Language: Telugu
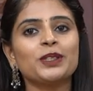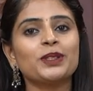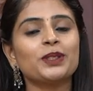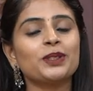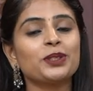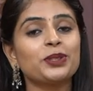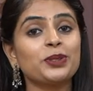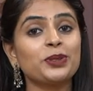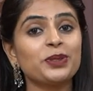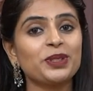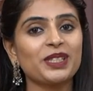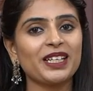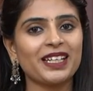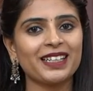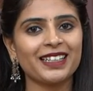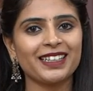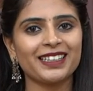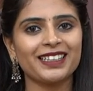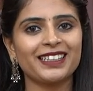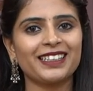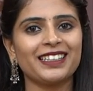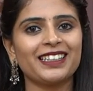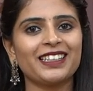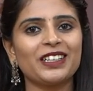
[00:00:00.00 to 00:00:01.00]
సో చూశారు
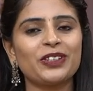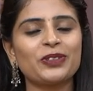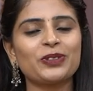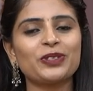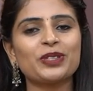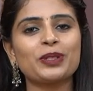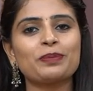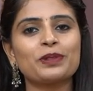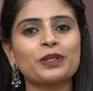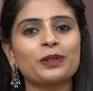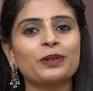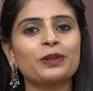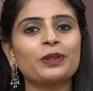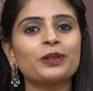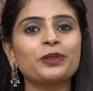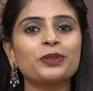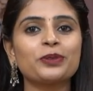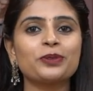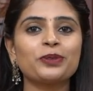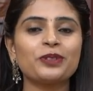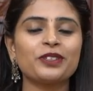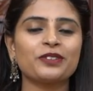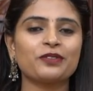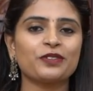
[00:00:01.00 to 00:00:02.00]
కదండి ఈరోజు ఎపిసోడ్లో
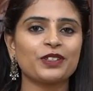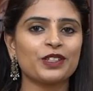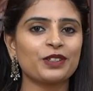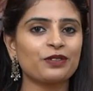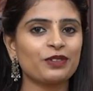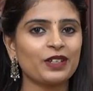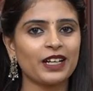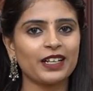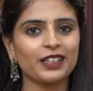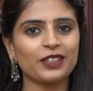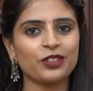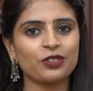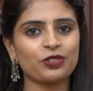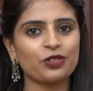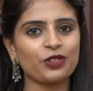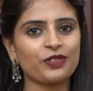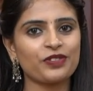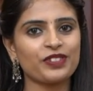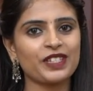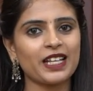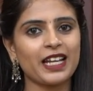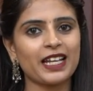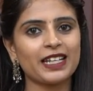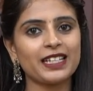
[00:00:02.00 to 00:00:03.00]
టూ డిఫరెంట్ వెరైటీస్
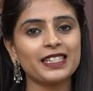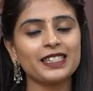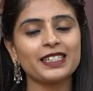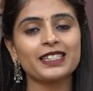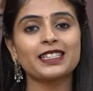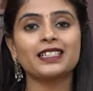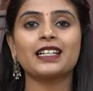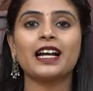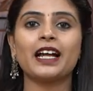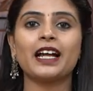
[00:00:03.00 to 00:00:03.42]
ఆఫ్ శారీస్